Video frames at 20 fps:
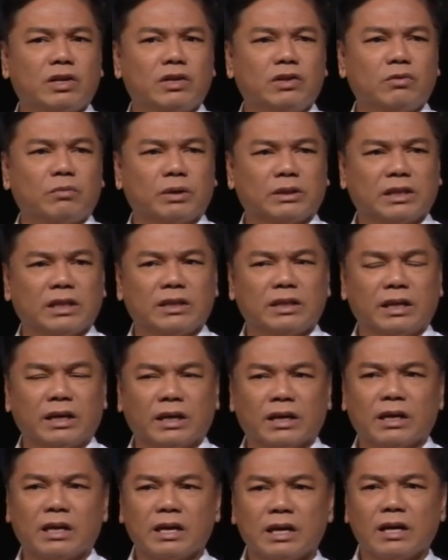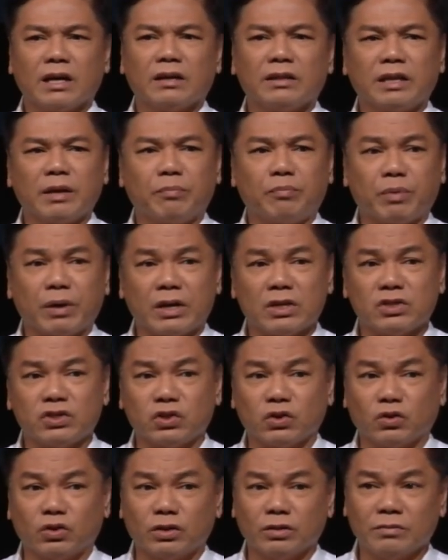na yung matinding
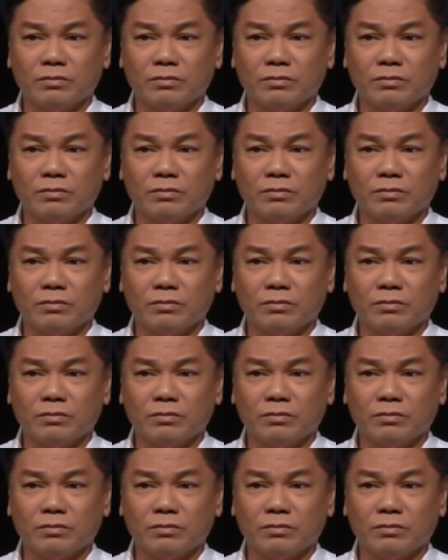depression.